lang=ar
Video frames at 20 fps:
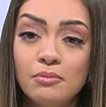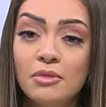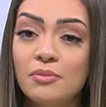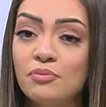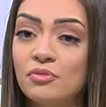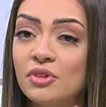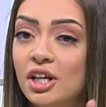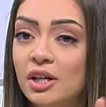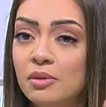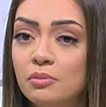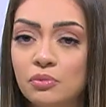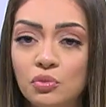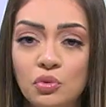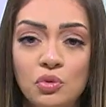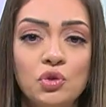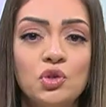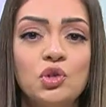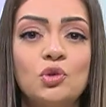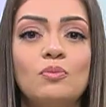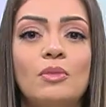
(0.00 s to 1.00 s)
ما
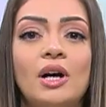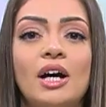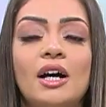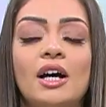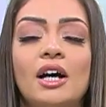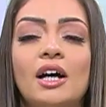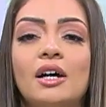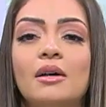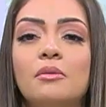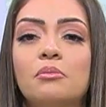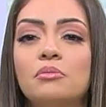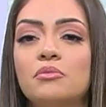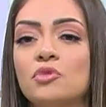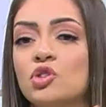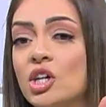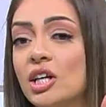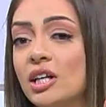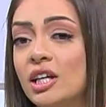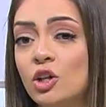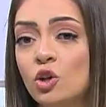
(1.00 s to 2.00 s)
بنحبوش ما
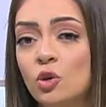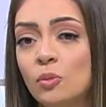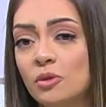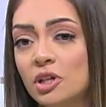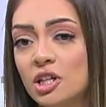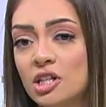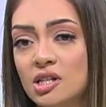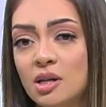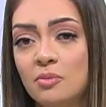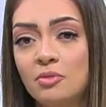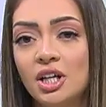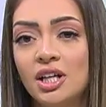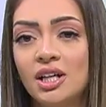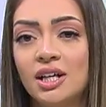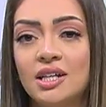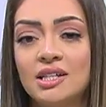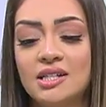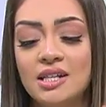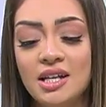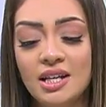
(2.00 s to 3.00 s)
شايلينه من نظامنا
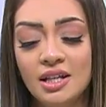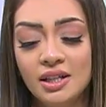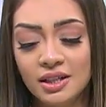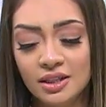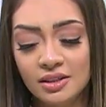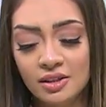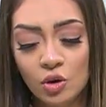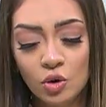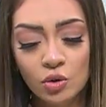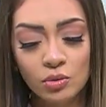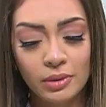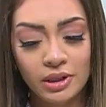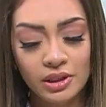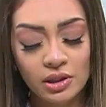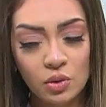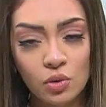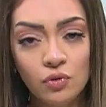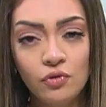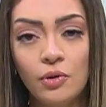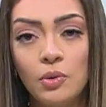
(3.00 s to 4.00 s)
الغذائي تقدروا
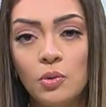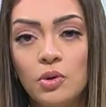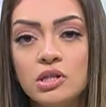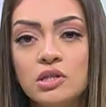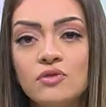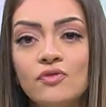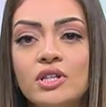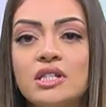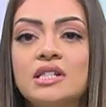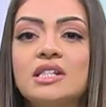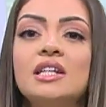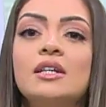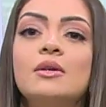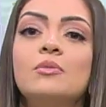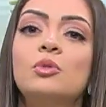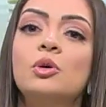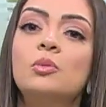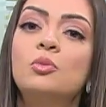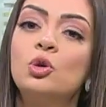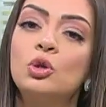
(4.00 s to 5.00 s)
تبدلوه في الوصفه دي
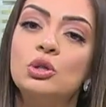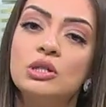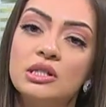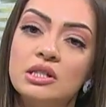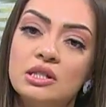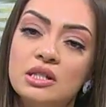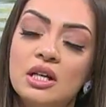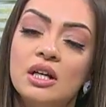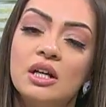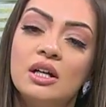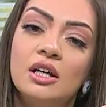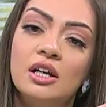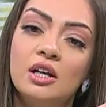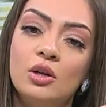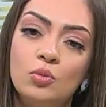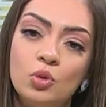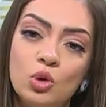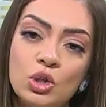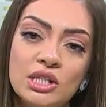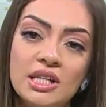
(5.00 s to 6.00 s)
بموز
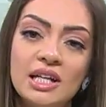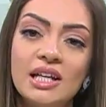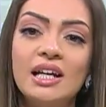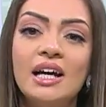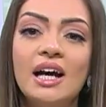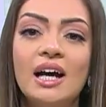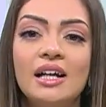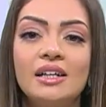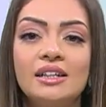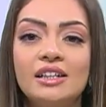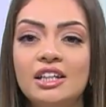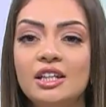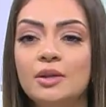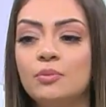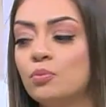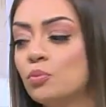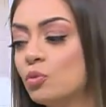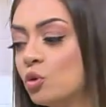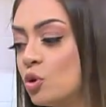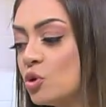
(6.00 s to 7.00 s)
الموز هنا
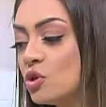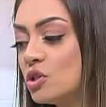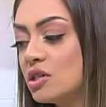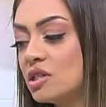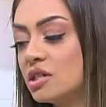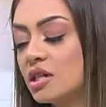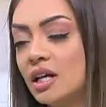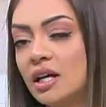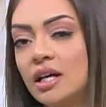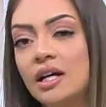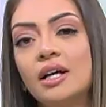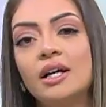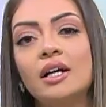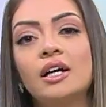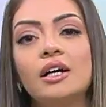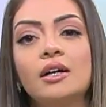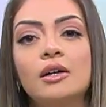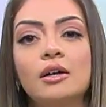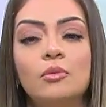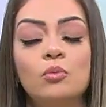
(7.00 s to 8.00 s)
هنجيب موز
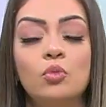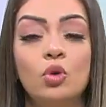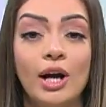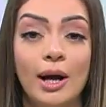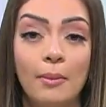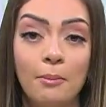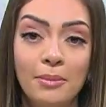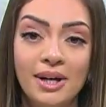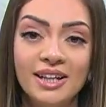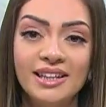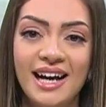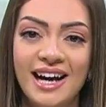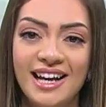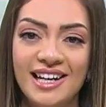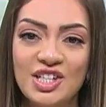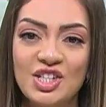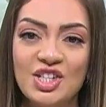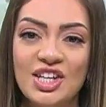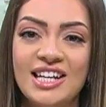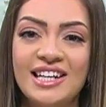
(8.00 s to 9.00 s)
آه، مجمد
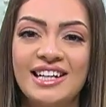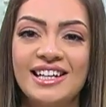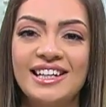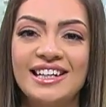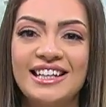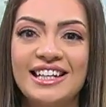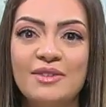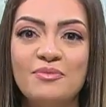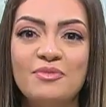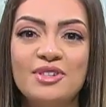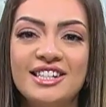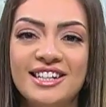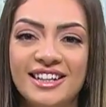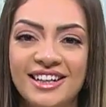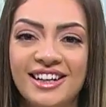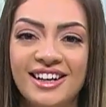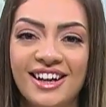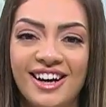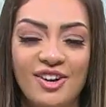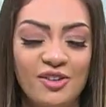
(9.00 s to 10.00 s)
علشان يمسك
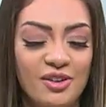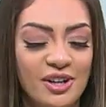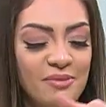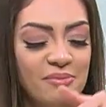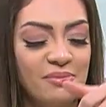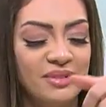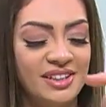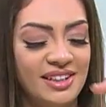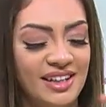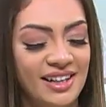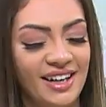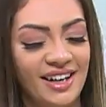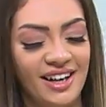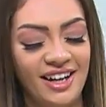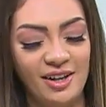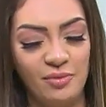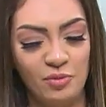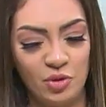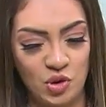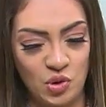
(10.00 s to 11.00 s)
القوام بتاع
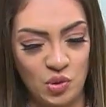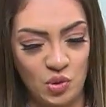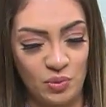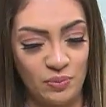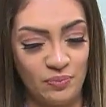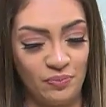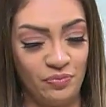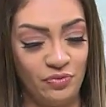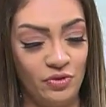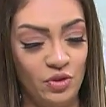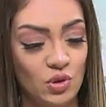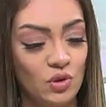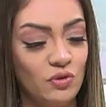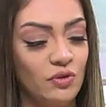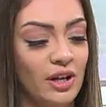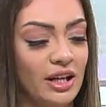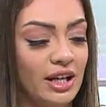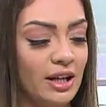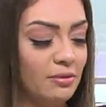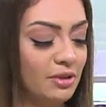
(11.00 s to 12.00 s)
المشروب نشوف
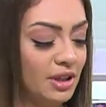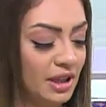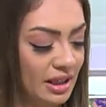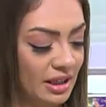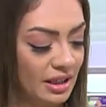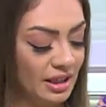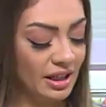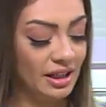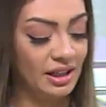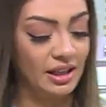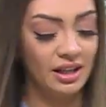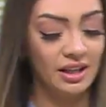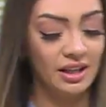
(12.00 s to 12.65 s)
هنعمل ايه احنا